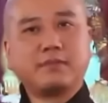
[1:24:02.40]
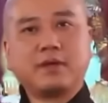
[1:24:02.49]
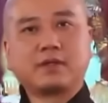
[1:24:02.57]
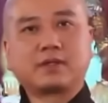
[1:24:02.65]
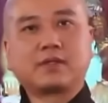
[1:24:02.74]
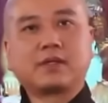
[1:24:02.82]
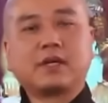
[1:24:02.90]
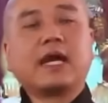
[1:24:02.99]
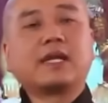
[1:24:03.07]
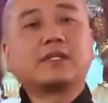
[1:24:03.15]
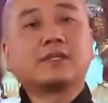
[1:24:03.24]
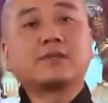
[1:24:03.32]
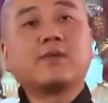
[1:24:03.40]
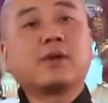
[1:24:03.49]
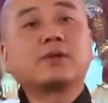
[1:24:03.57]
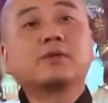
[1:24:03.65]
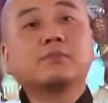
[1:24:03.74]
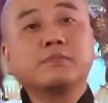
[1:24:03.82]
a monk, I just
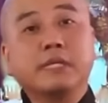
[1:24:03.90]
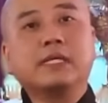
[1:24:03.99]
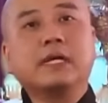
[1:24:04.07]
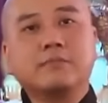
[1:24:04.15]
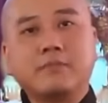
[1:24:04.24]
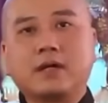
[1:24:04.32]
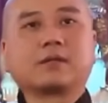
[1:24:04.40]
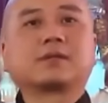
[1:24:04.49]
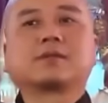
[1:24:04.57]
want to be a monk.